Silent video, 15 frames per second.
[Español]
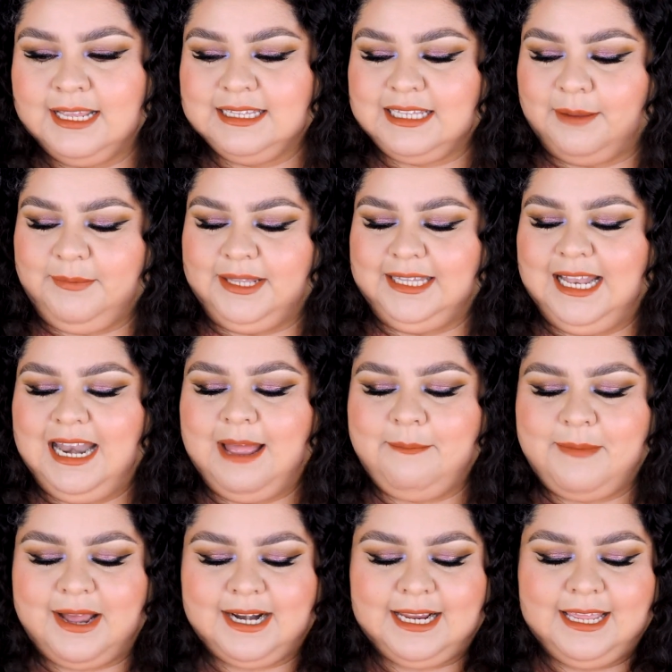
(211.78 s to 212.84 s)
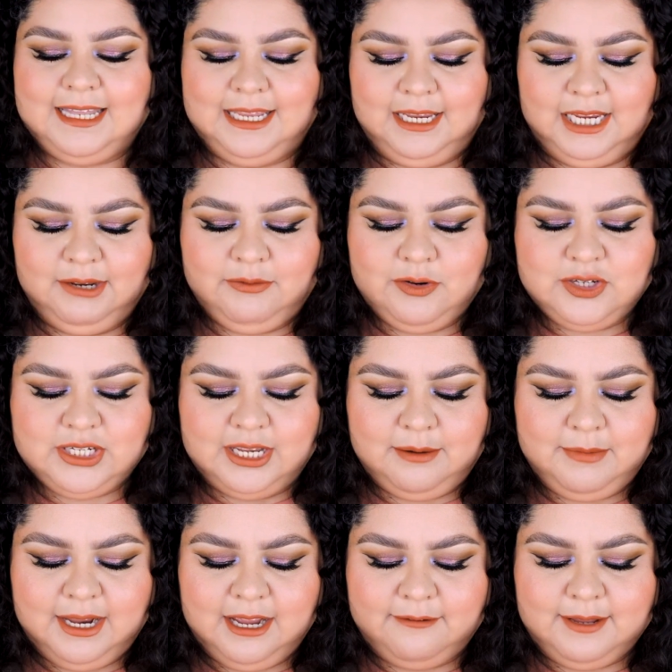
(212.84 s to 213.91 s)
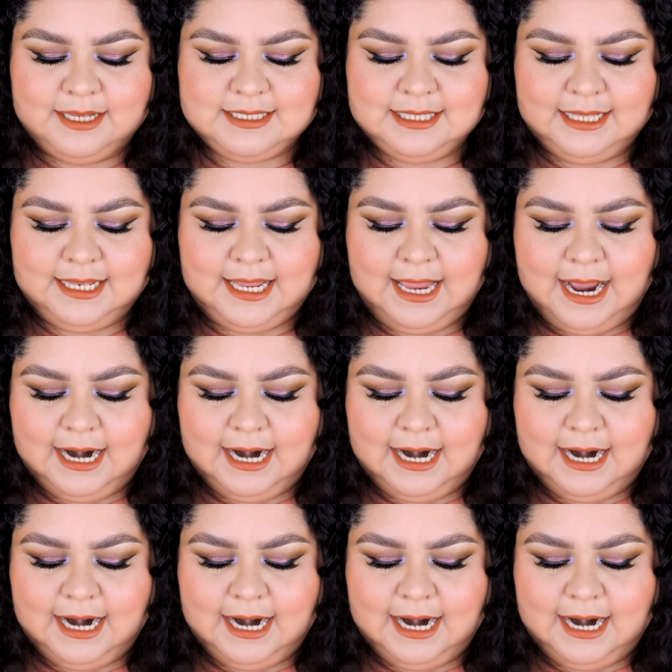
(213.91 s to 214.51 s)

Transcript: También de la marca de Yves Rocher me cabe este de